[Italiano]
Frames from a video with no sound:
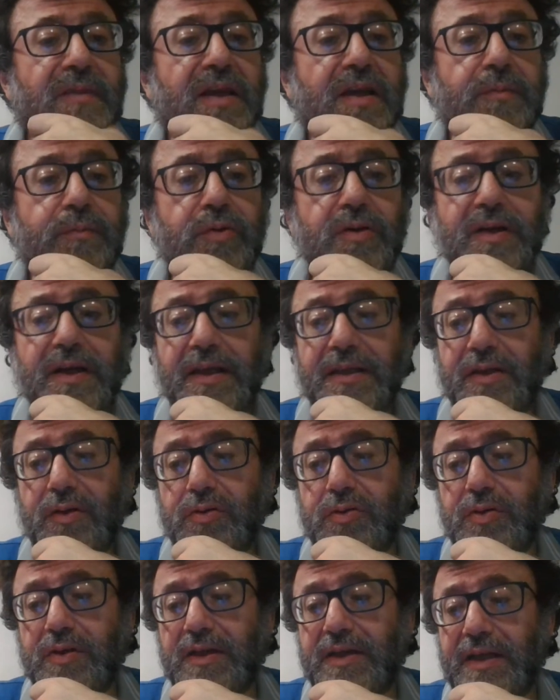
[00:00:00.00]
il più grande
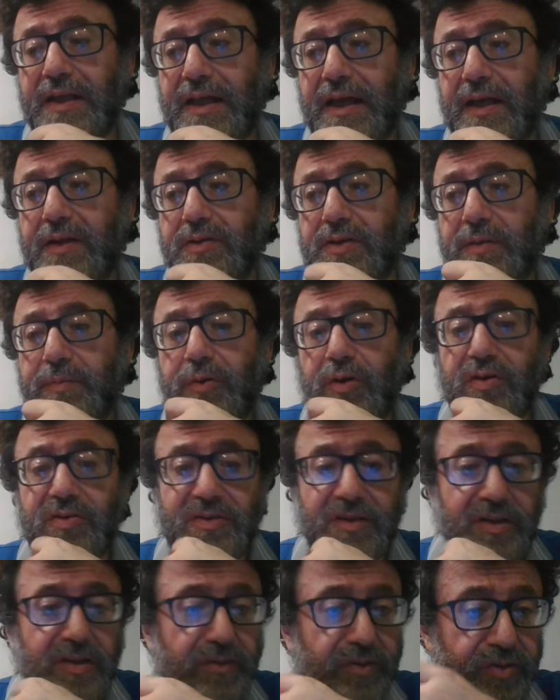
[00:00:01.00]
autore italiano di
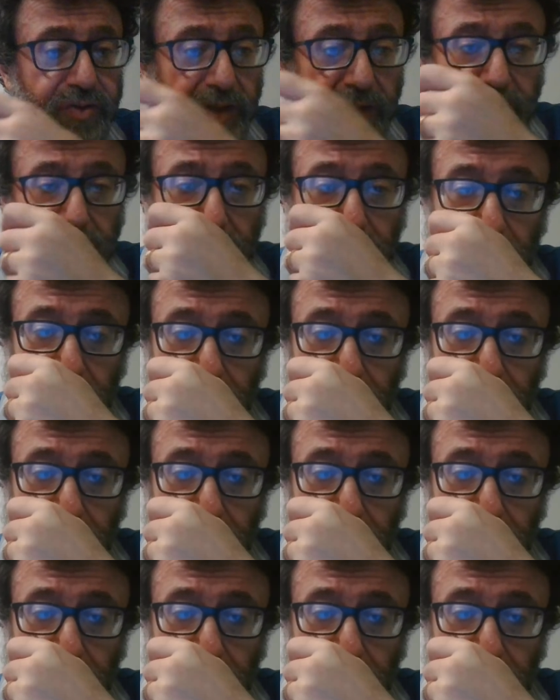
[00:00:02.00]
prosa del Novecento